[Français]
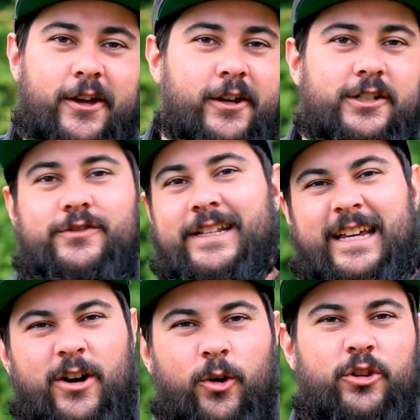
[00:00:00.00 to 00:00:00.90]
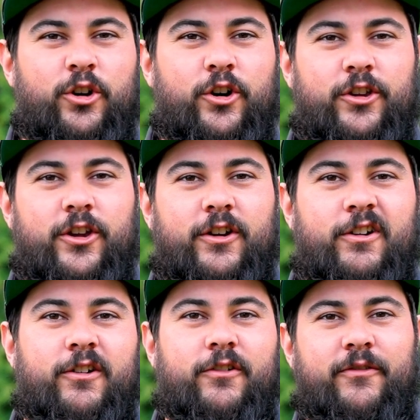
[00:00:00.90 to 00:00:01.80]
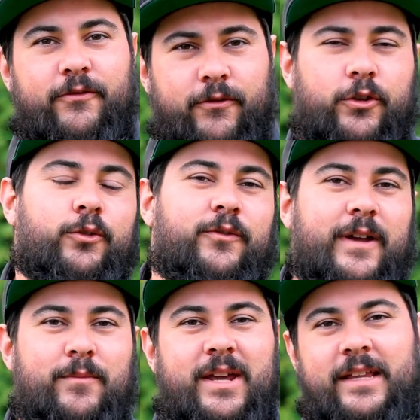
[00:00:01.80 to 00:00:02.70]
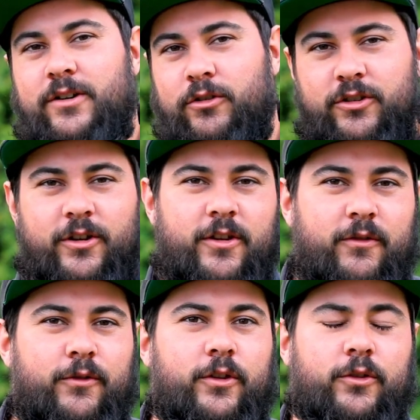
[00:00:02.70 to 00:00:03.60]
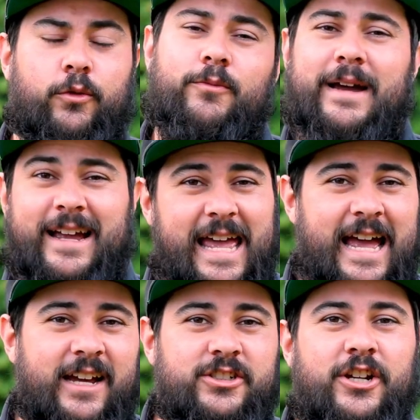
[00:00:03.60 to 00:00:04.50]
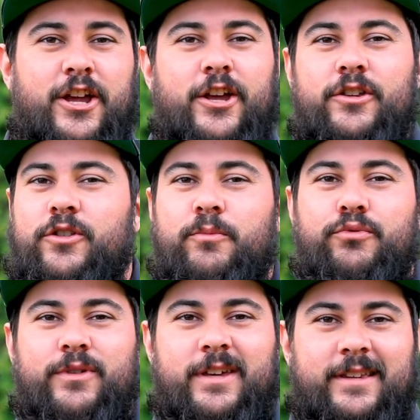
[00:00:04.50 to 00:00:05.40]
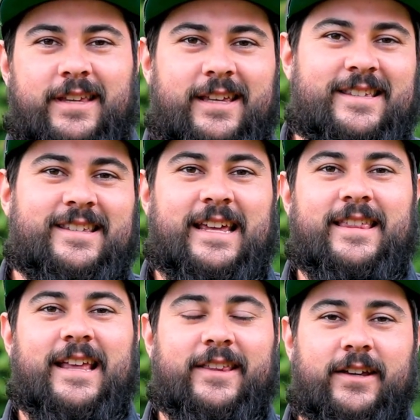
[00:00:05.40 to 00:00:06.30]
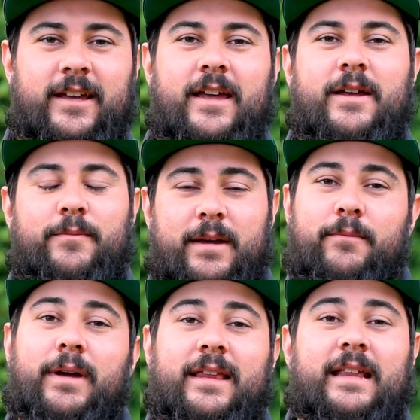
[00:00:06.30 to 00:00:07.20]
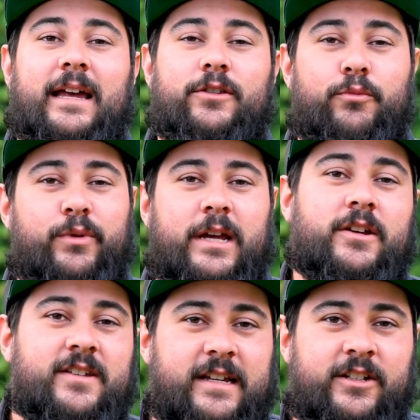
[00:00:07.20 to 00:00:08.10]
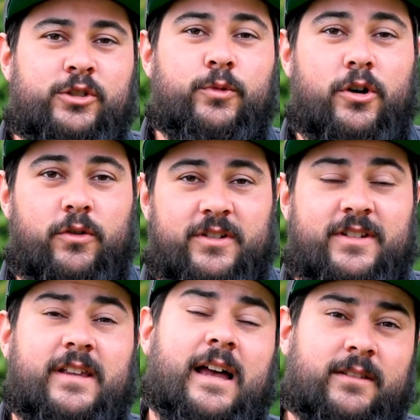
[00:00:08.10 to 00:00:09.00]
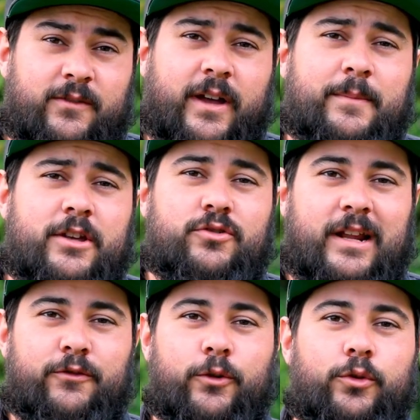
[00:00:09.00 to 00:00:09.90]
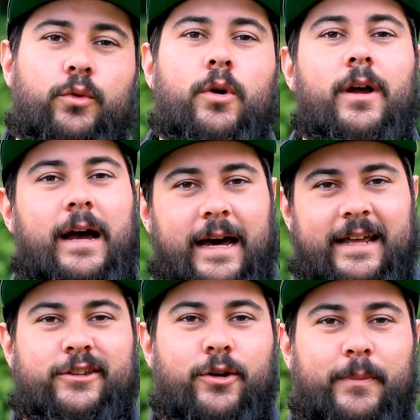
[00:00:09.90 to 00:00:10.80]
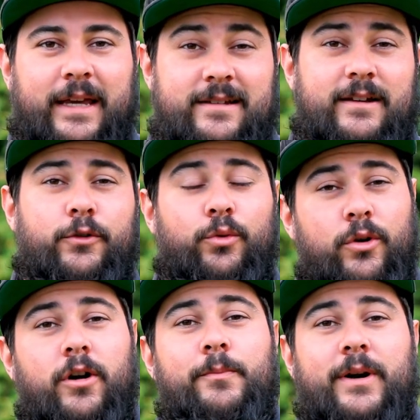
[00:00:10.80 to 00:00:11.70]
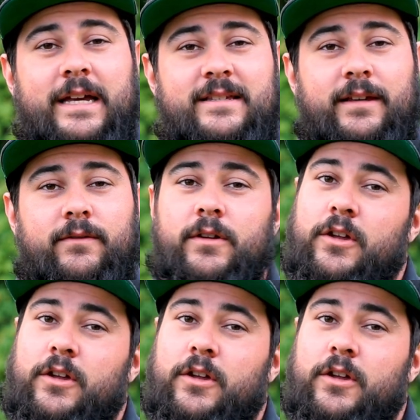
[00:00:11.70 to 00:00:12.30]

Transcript: Euh, je fais des contrats de photos de famille, des contrats de photos de mariage, depuis des dizaines d'années. Mais maintenant, depuis quelques années, je me concentre vraiment sur la photo en entreprise, la photo corporative.